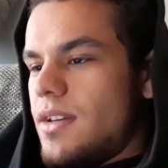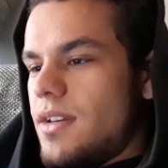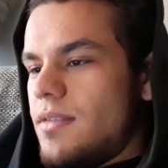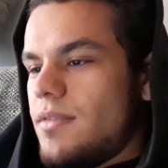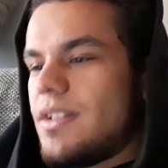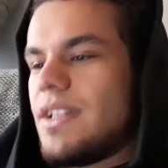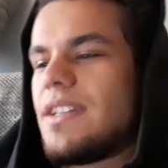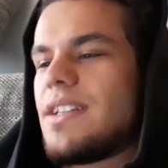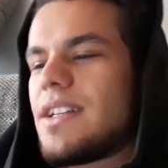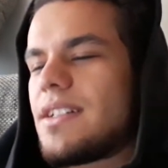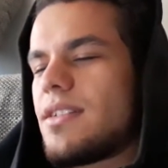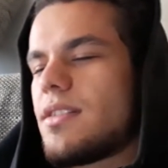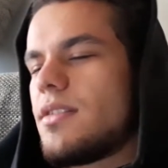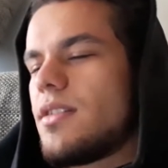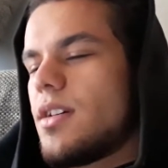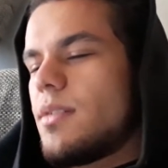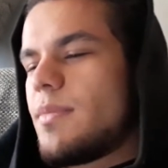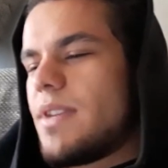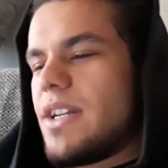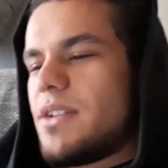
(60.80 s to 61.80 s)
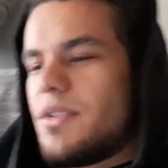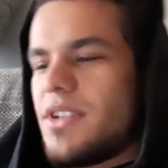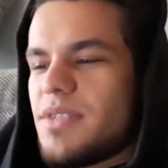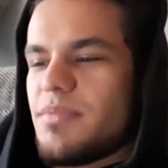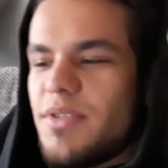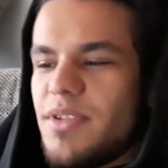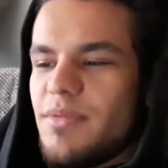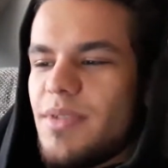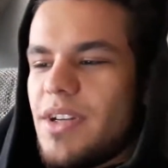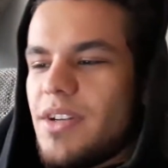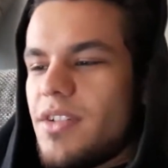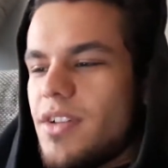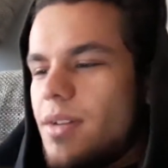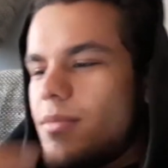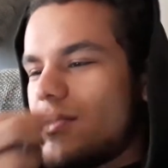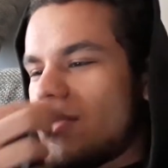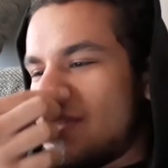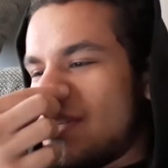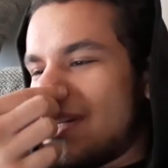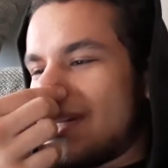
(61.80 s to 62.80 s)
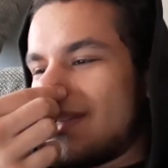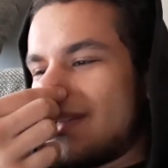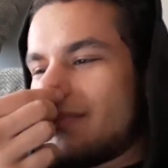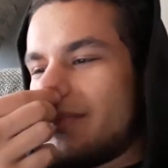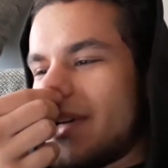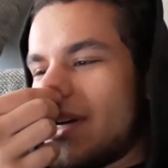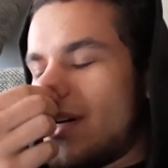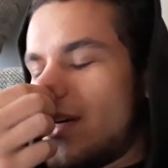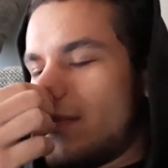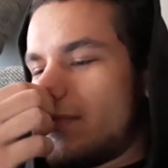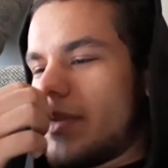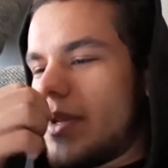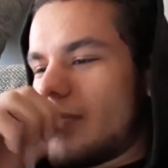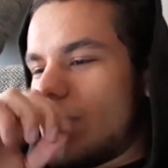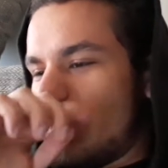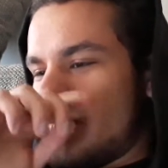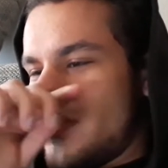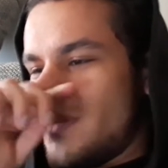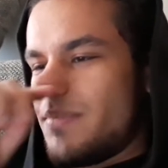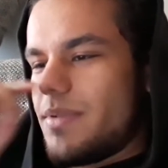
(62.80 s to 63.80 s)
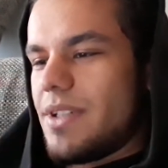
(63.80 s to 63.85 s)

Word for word: Und dann sagt das nochmal, du hast mich in meine Träume so lange beraubt, blablablub,